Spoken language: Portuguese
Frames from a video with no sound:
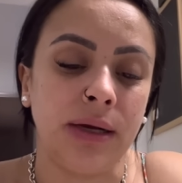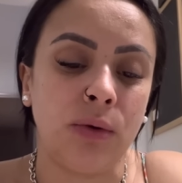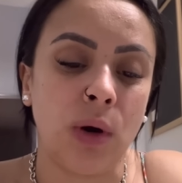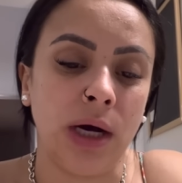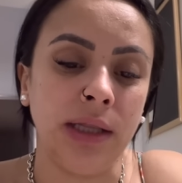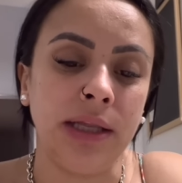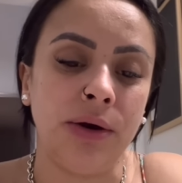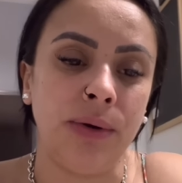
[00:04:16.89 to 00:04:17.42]

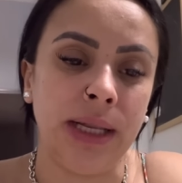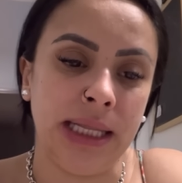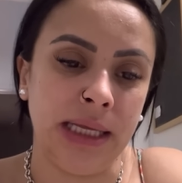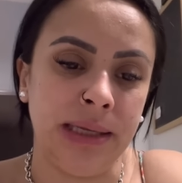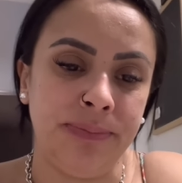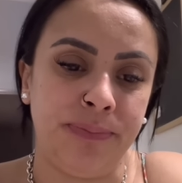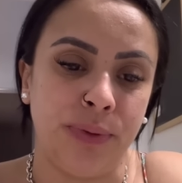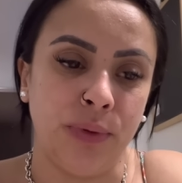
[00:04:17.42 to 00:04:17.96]
Quando eu
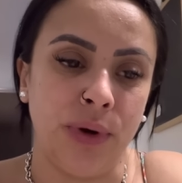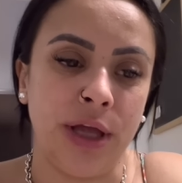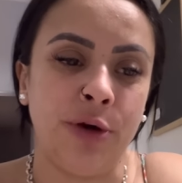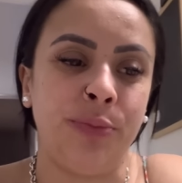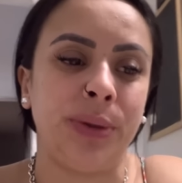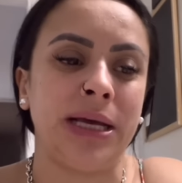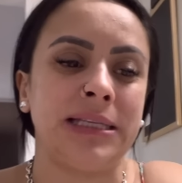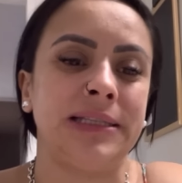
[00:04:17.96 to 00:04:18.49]
limpo,
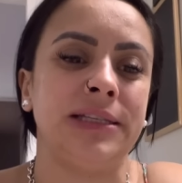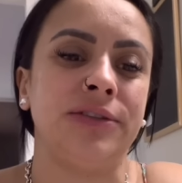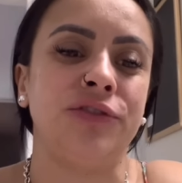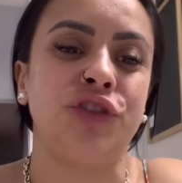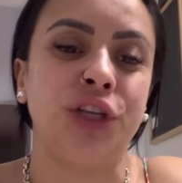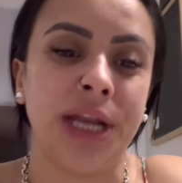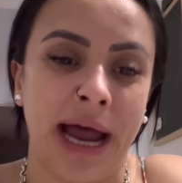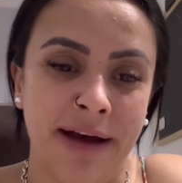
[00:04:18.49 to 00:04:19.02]
eu preciso
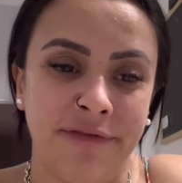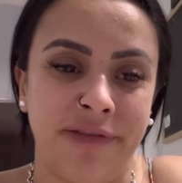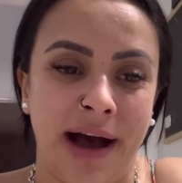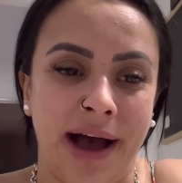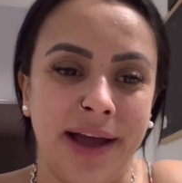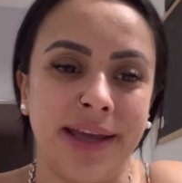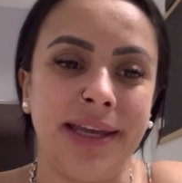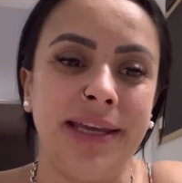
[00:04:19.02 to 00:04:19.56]
de
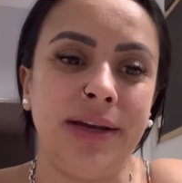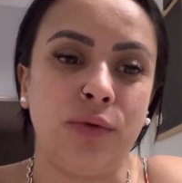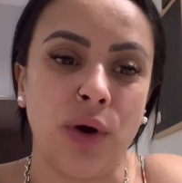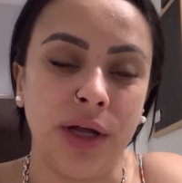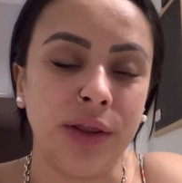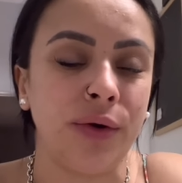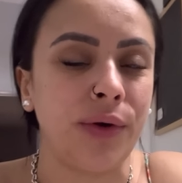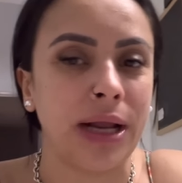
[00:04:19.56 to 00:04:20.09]
gravar. E
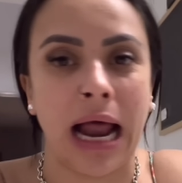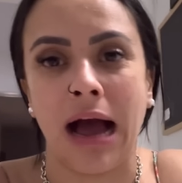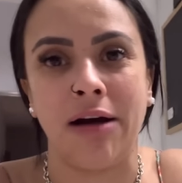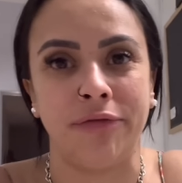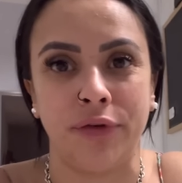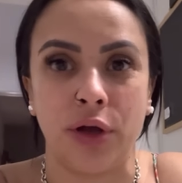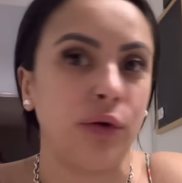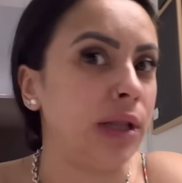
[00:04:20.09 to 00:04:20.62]
quando eu
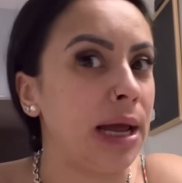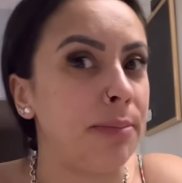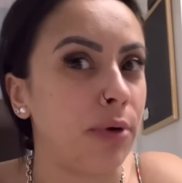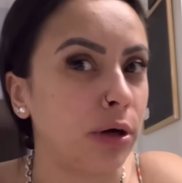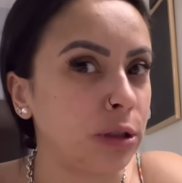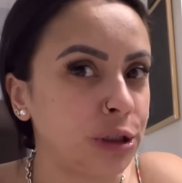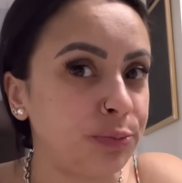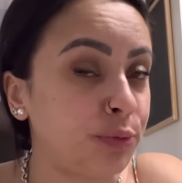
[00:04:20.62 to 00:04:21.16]
gravo, eu
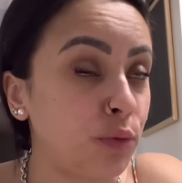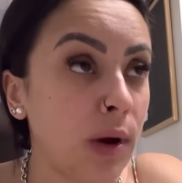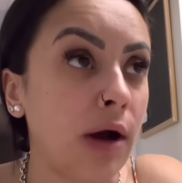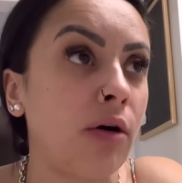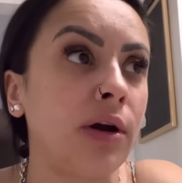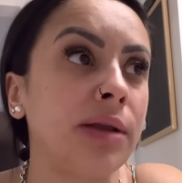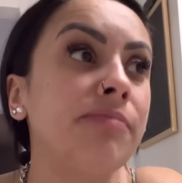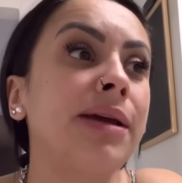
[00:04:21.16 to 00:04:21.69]
demoro tipo
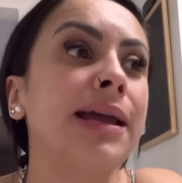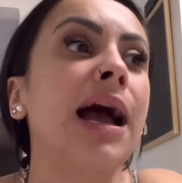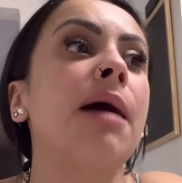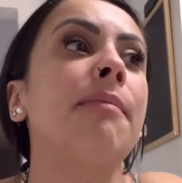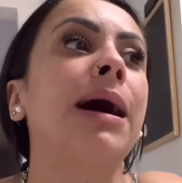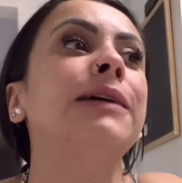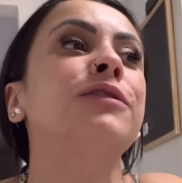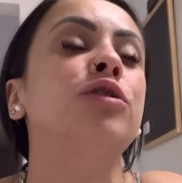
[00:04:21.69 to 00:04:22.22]
uma hora e meia
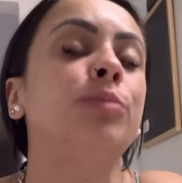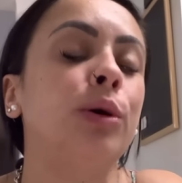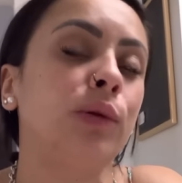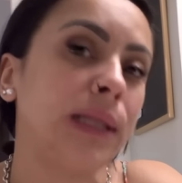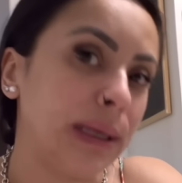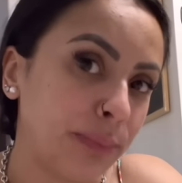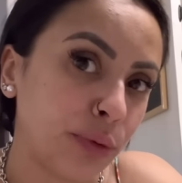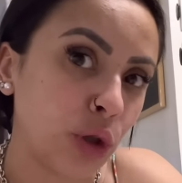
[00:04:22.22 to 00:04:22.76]
a mais do meu
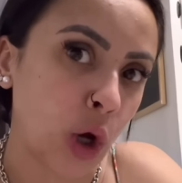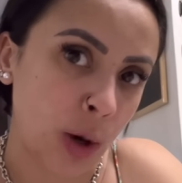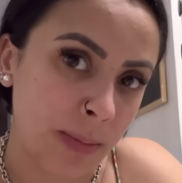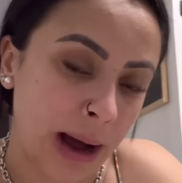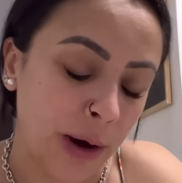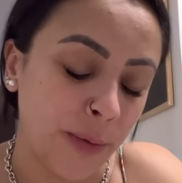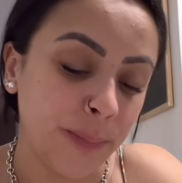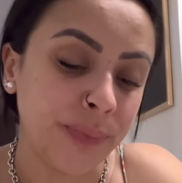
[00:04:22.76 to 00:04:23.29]
tempo
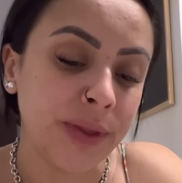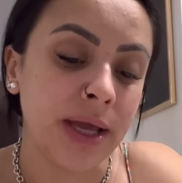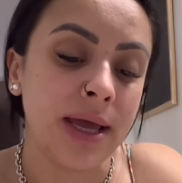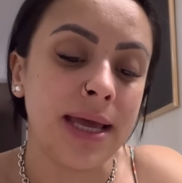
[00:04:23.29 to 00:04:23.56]
normal.